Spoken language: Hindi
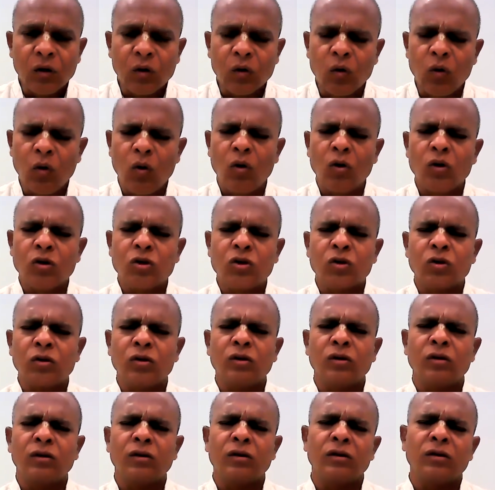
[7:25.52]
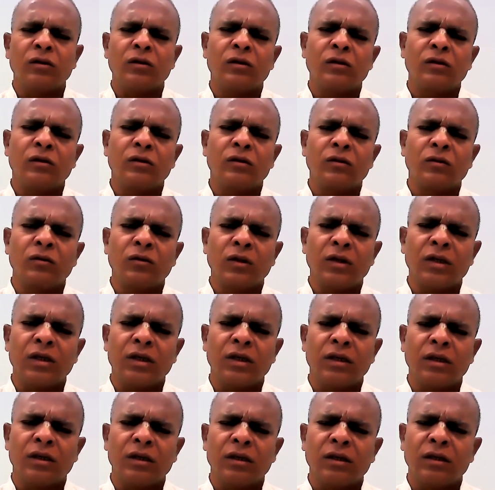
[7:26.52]
रोज
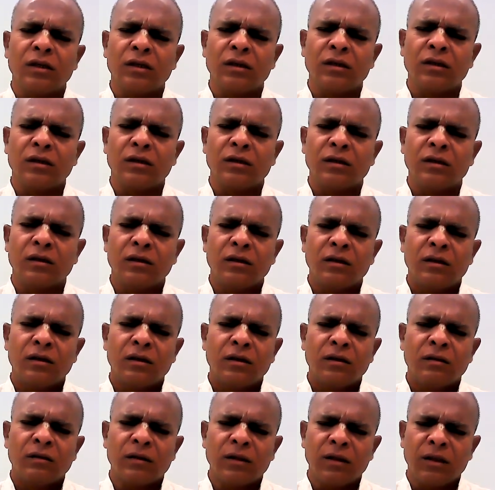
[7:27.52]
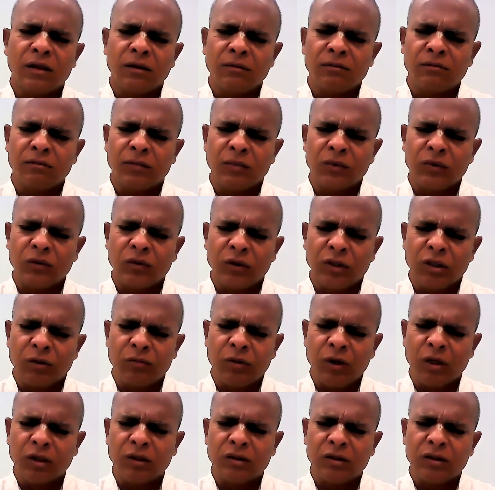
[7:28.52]
उनके मतलब
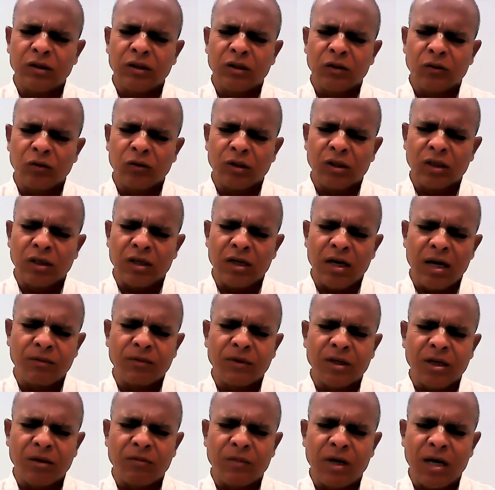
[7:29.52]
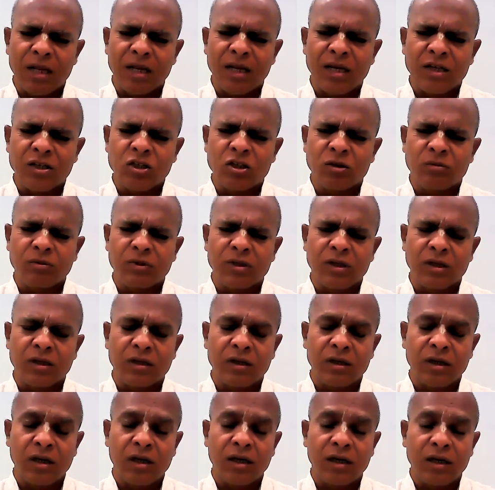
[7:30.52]
उनकी भक्ति उनके नाम का माला जप
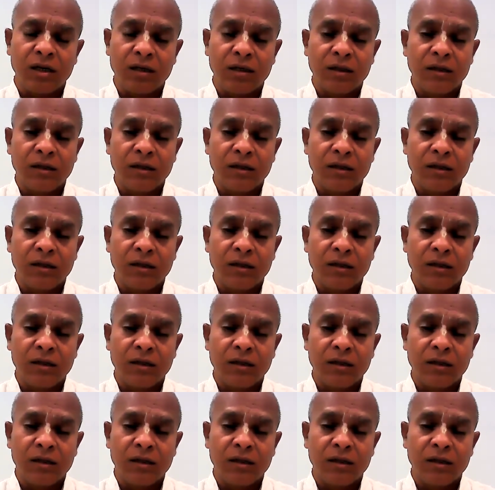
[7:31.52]
करना